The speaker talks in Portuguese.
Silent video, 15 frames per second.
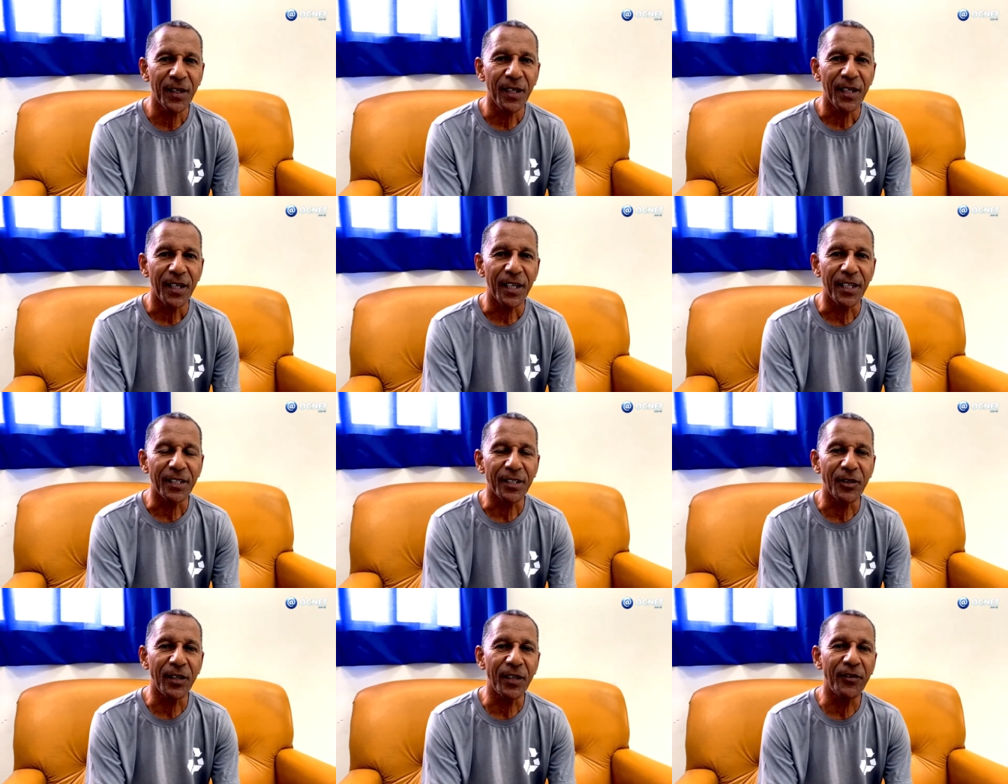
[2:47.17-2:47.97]
eles
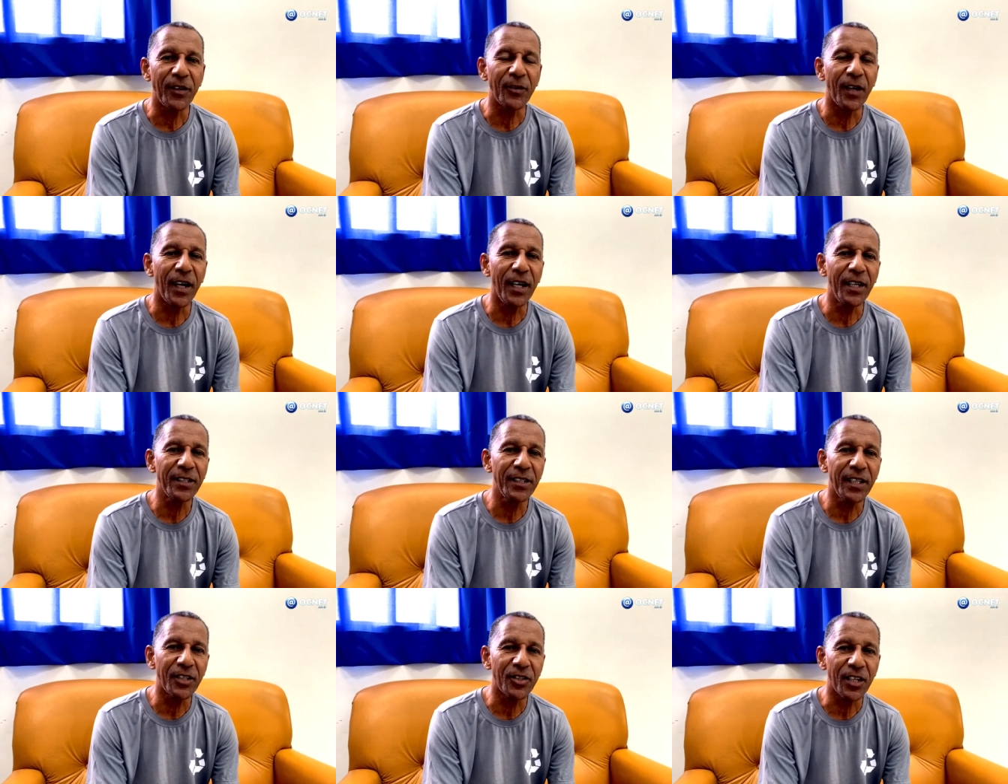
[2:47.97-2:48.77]
estão levando
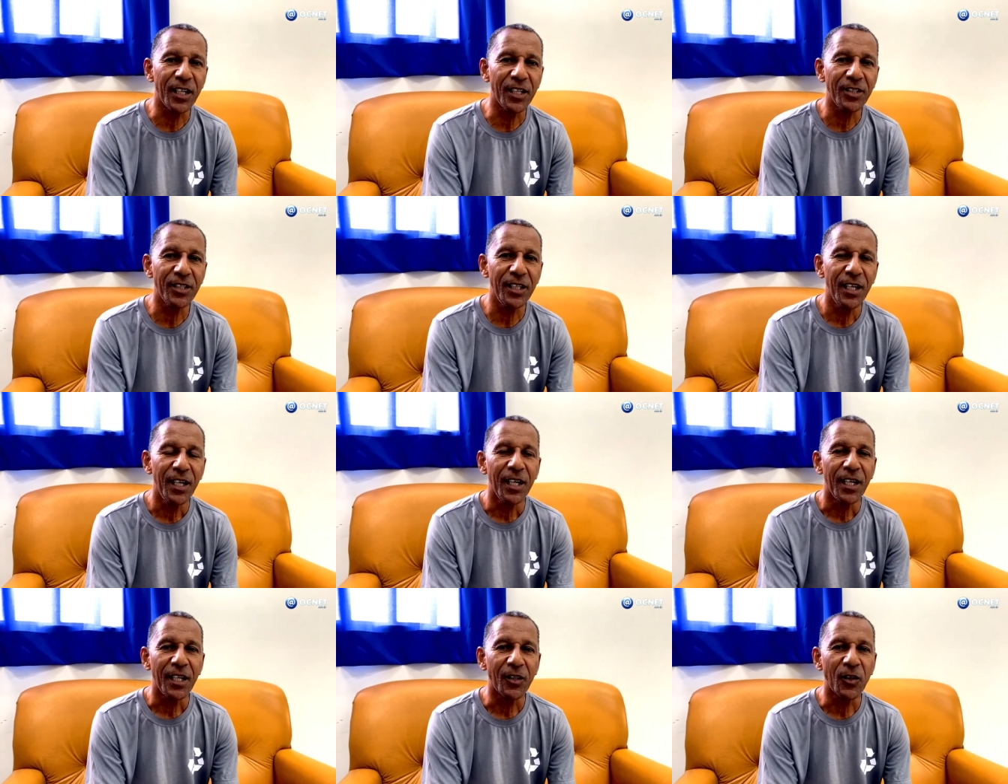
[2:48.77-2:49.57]
antes da gente,
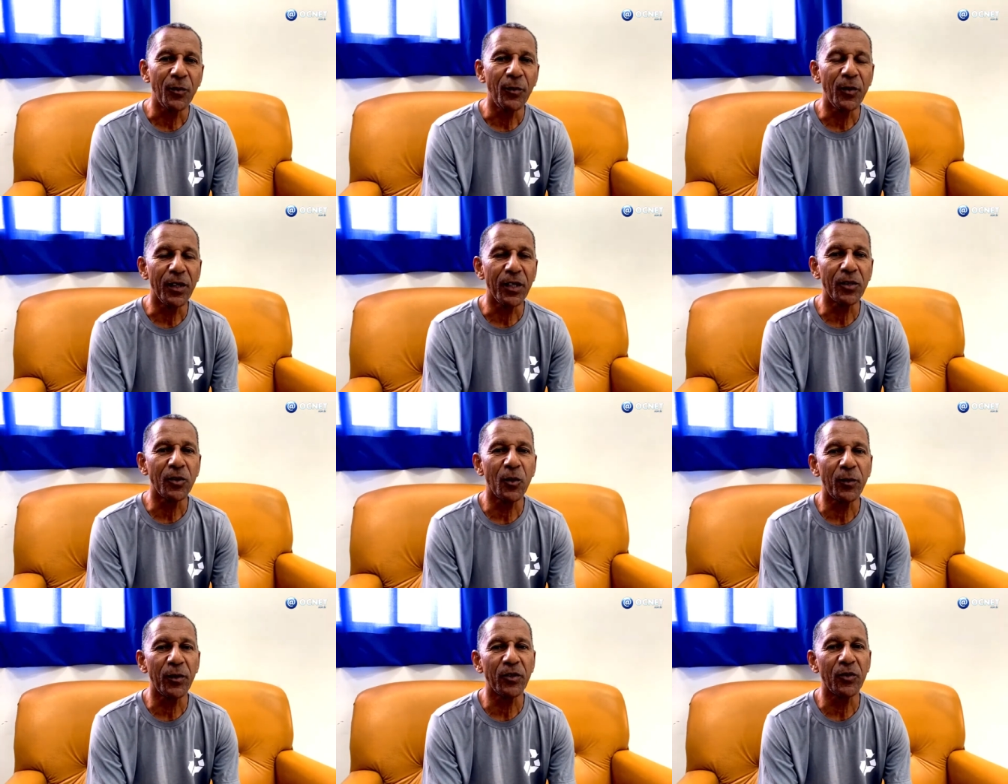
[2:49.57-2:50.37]
então por isso
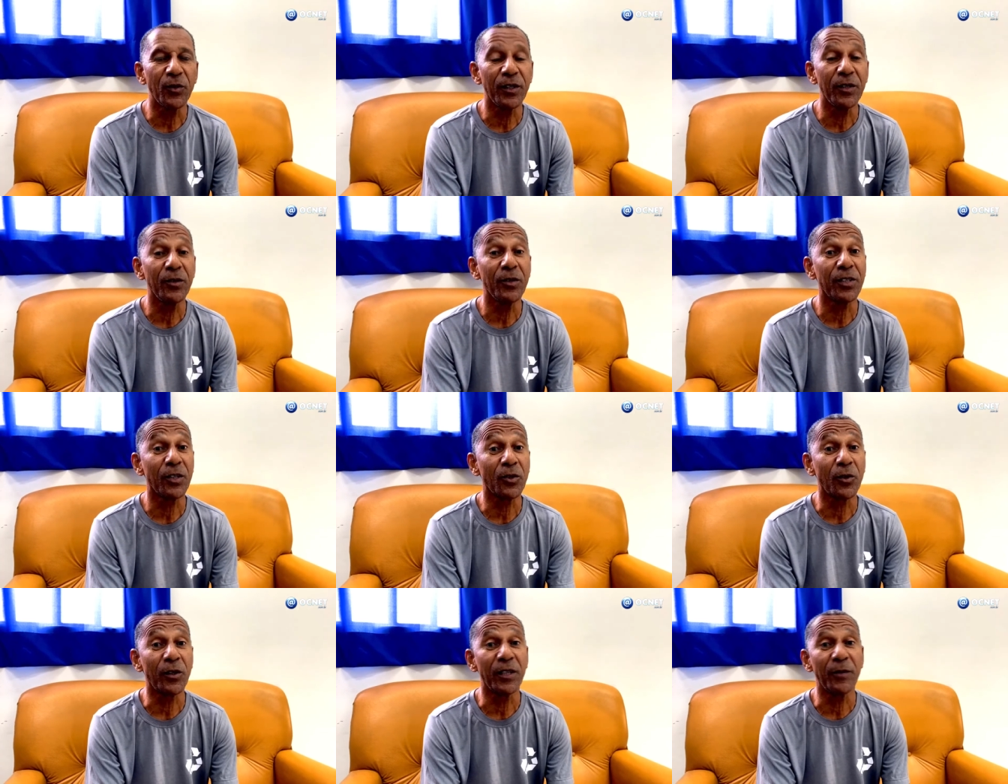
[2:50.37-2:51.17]
que o prejuízo se
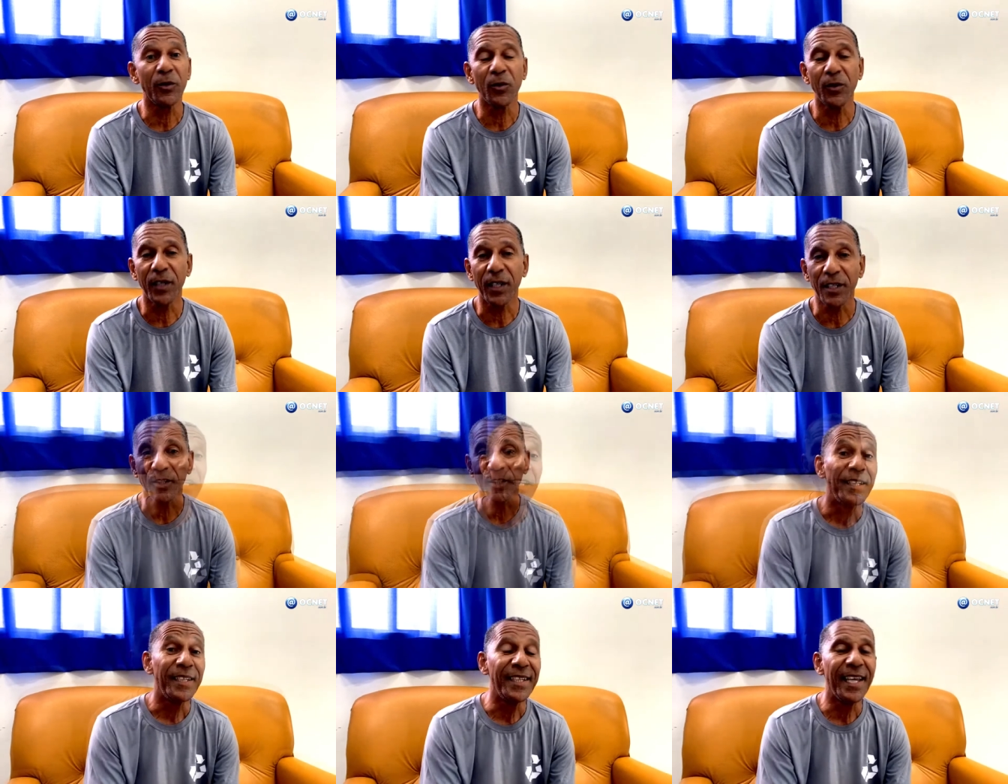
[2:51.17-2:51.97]
torna muito
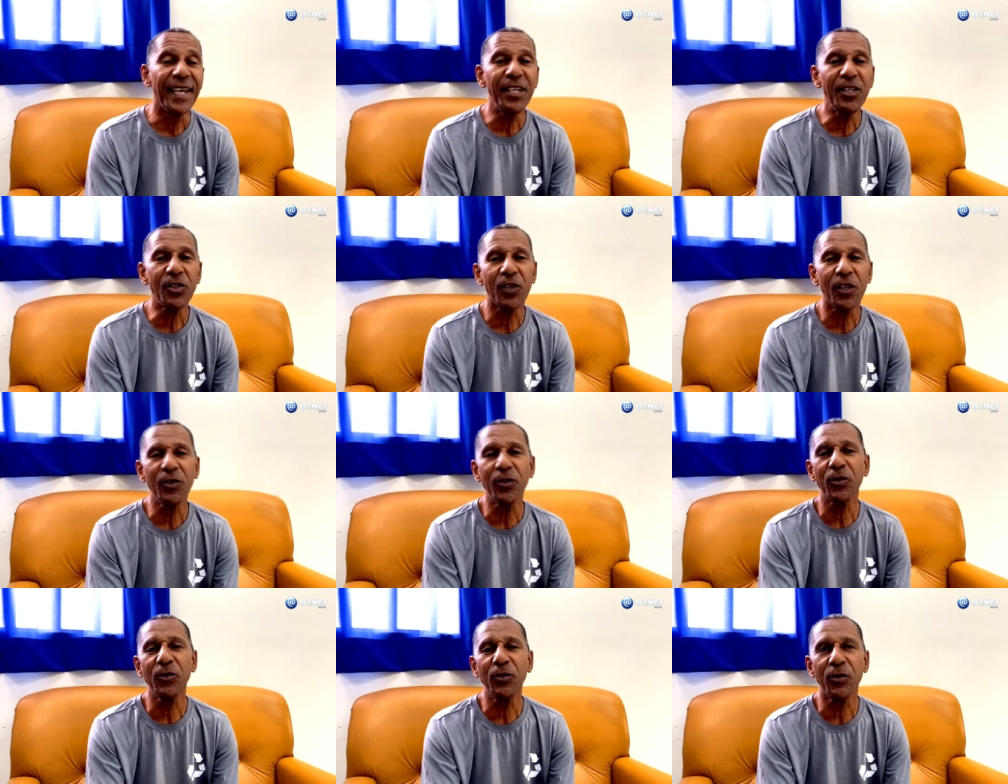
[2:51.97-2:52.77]
grande. Nem só de
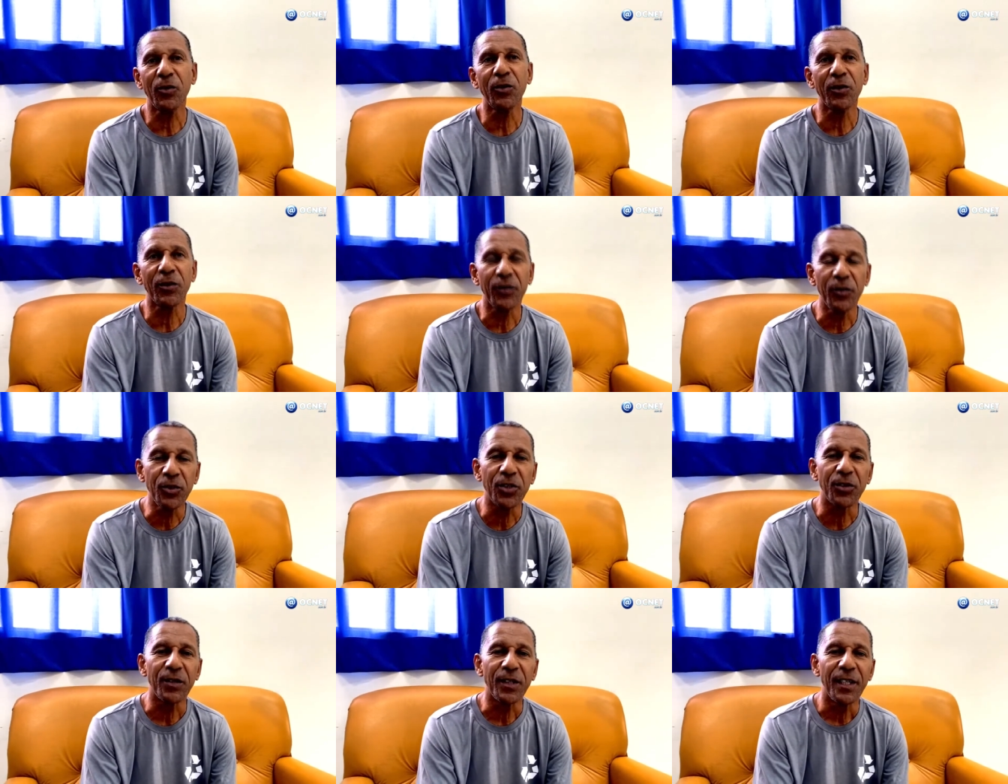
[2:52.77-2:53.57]
Oswaldo Cruz, viu,
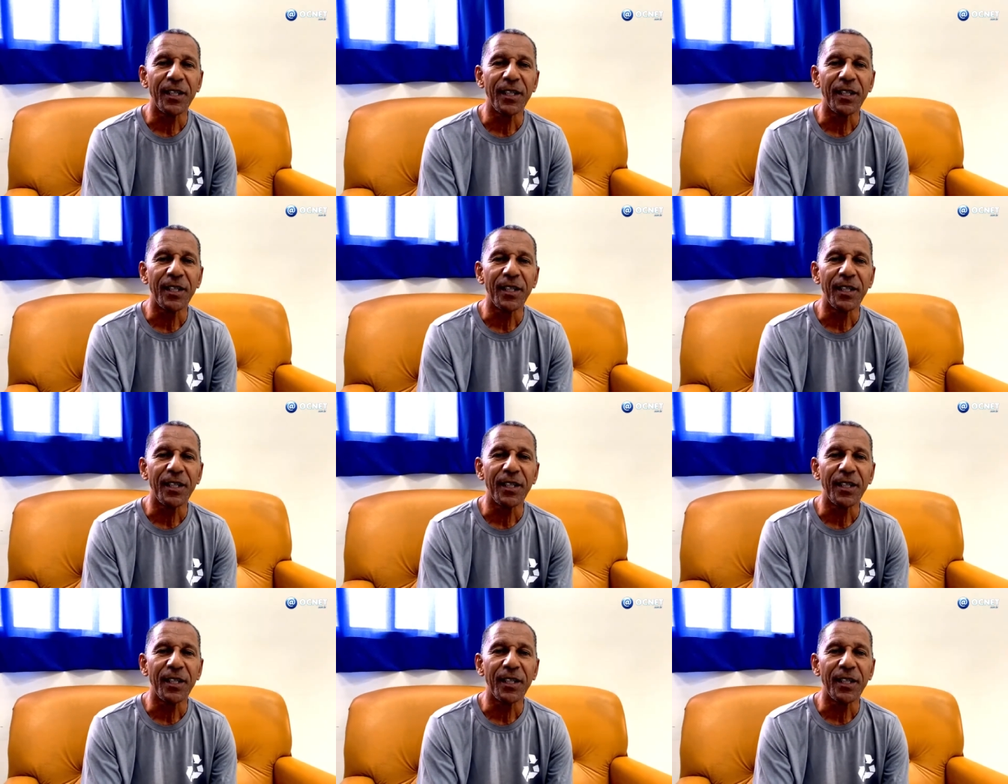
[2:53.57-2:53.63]
Gil?